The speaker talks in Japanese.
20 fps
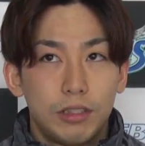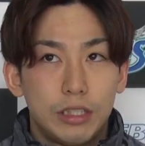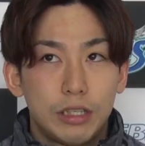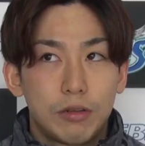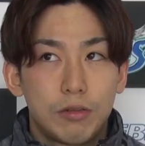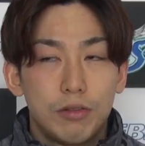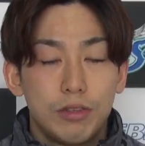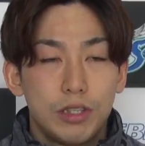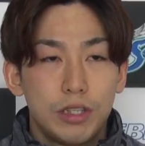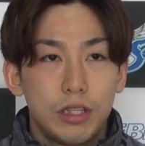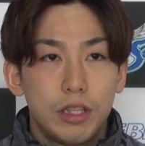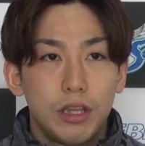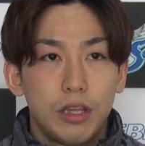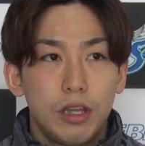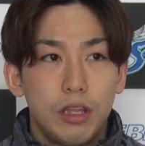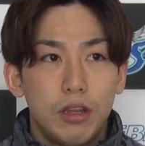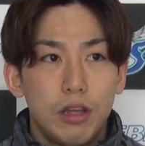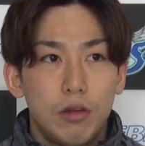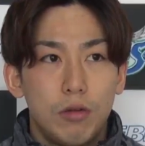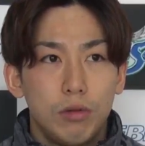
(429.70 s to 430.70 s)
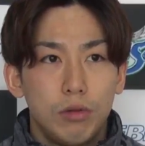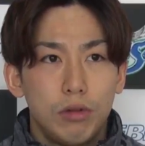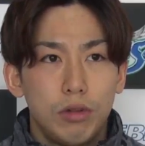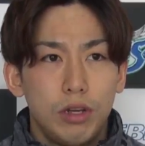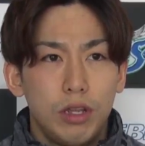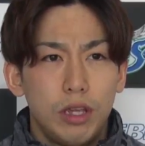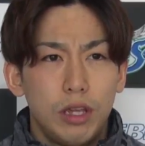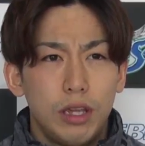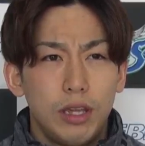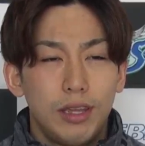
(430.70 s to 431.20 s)
です、ね、個人的には本当
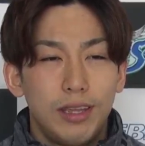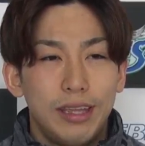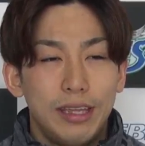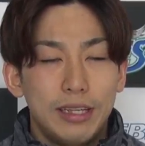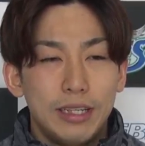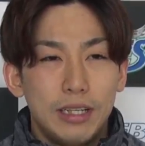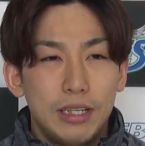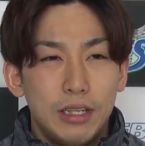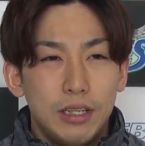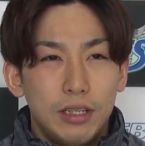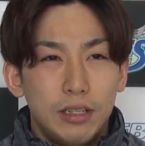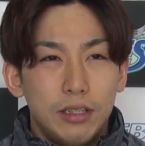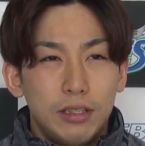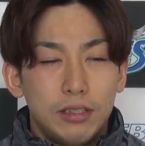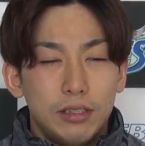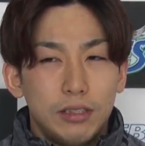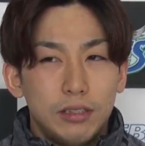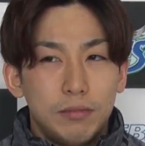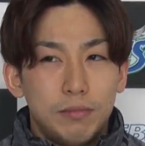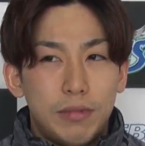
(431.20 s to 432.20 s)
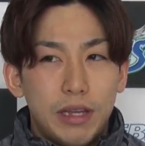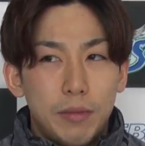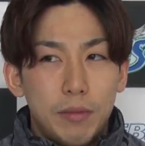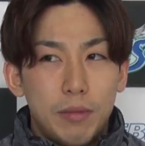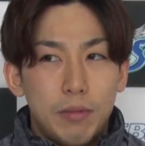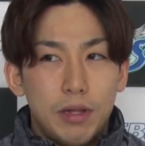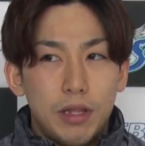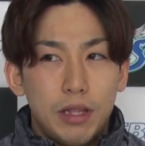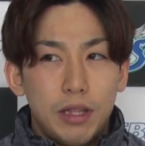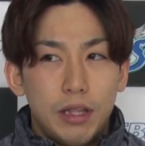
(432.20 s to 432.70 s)
にまあ、
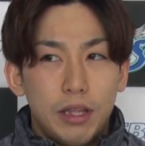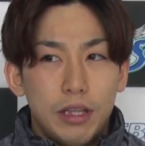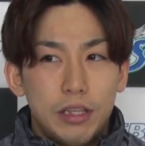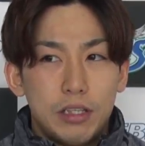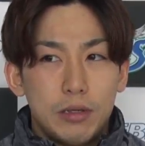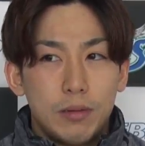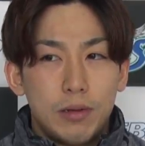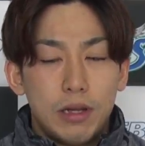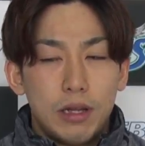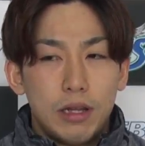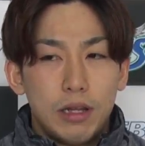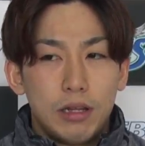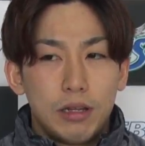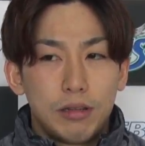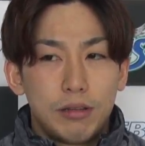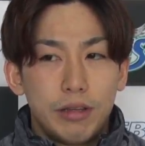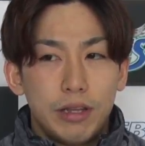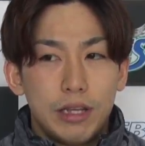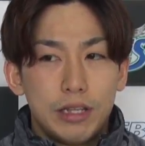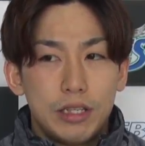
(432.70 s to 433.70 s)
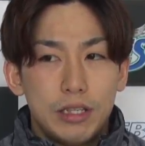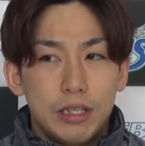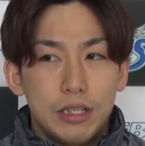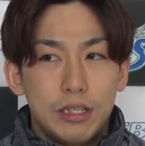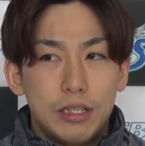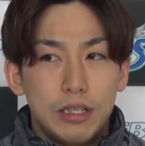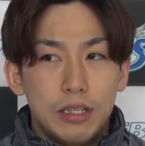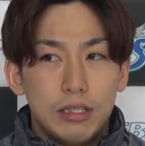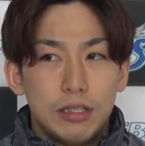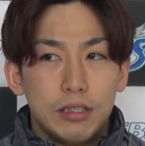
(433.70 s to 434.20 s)
今までで一番悔しい
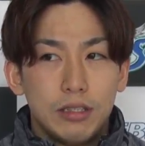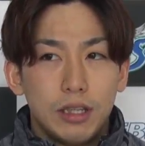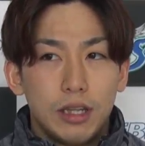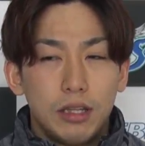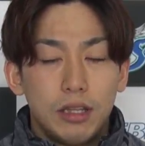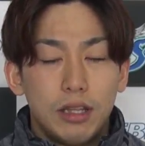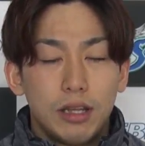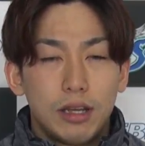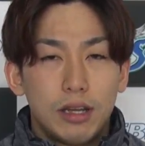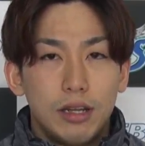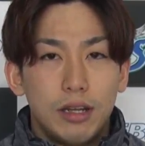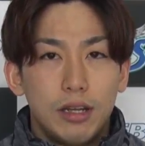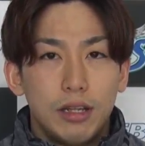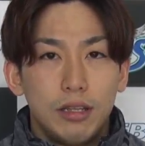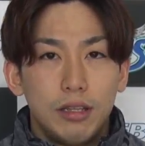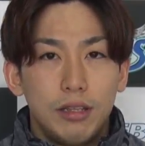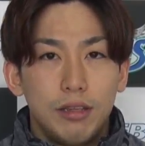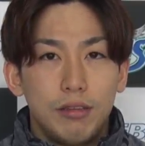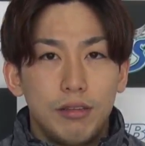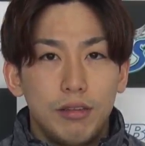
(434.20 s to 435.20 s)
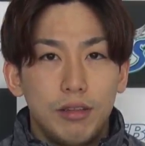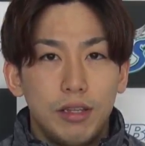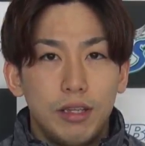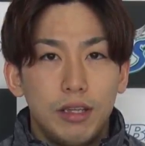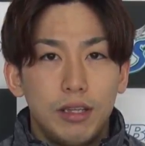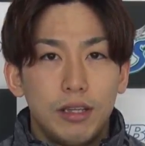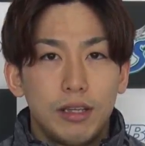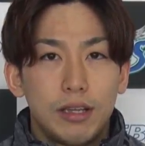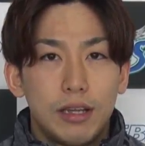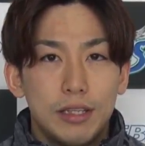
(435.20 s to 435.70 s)
シーズンだったかなっていうふうに
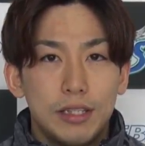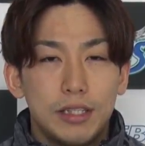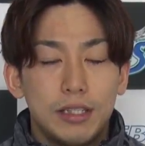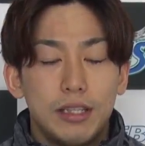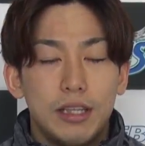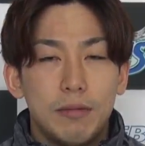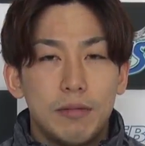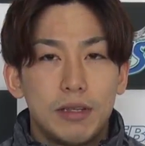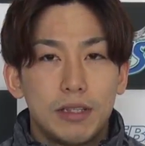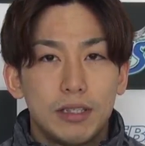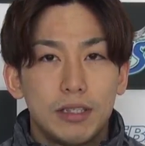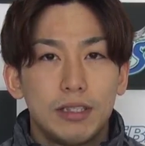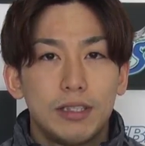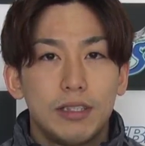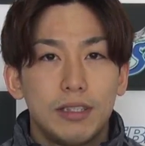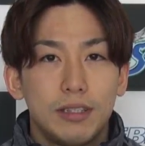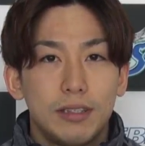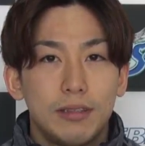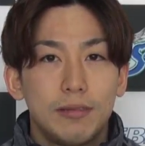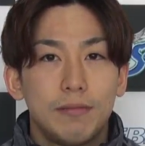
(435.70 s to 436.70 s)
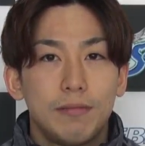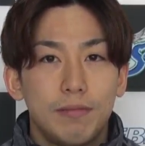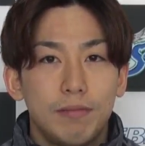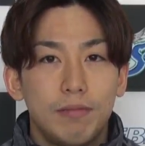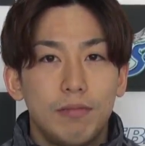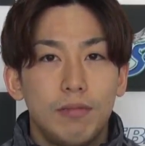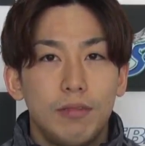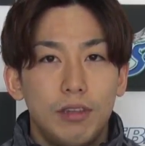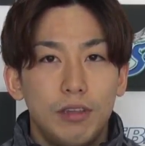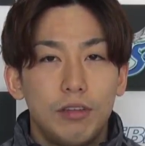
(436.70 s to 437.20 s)
感じています、う
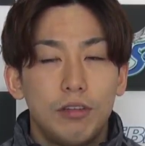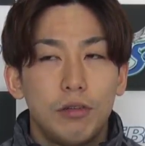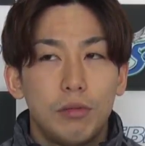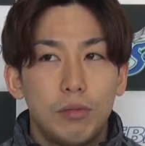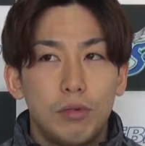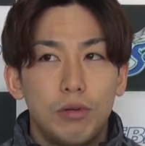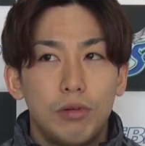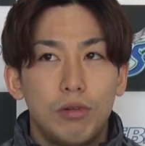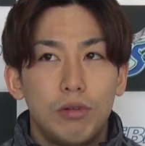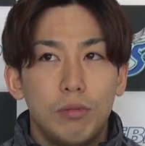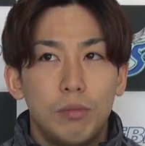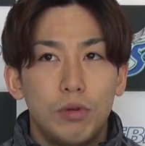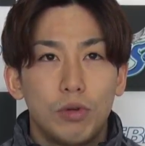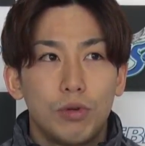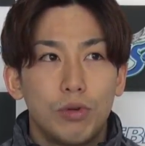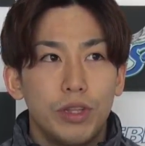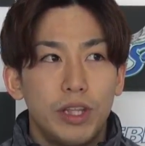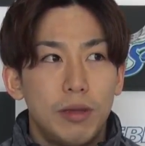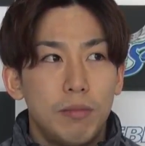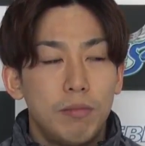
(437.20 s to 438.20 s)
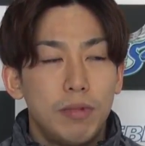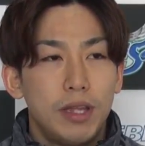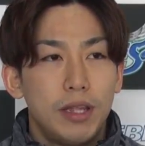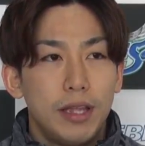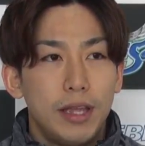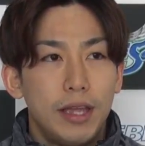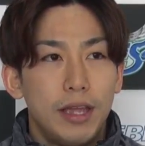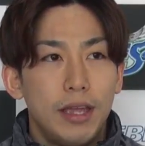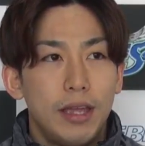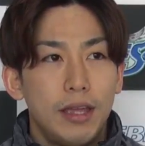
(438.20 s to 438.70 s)
んっていうのももう5年目
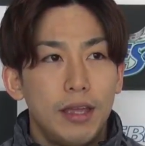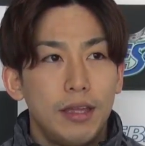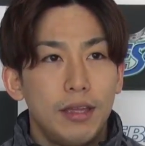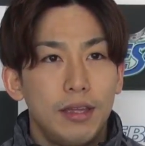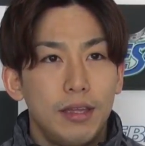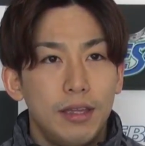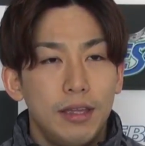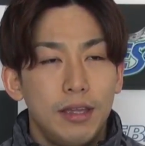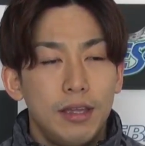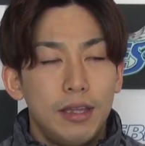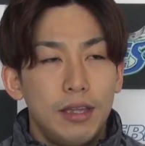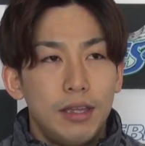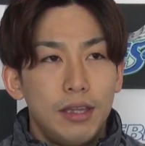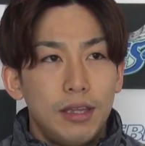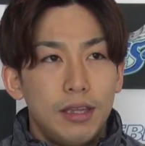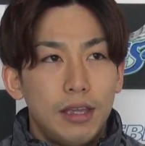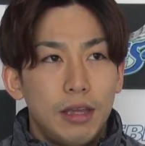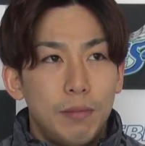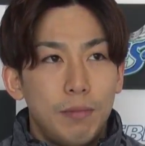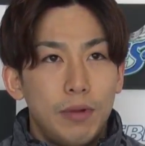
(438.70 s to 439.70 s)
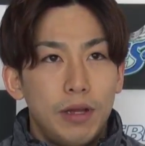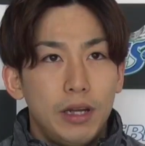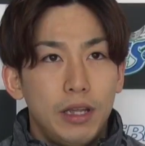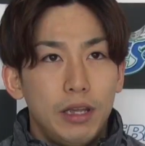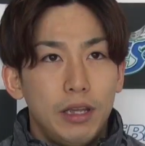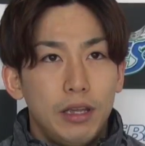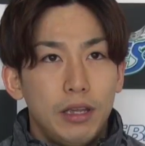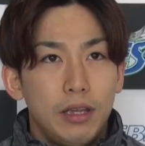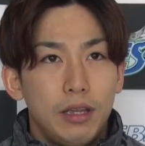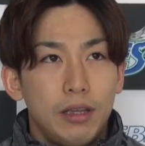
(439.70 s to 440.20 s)
でやっぱ
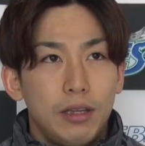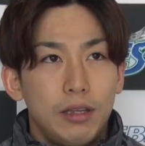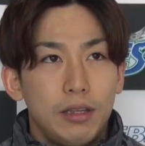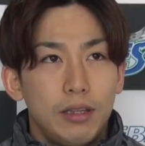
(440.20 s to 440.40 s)
り、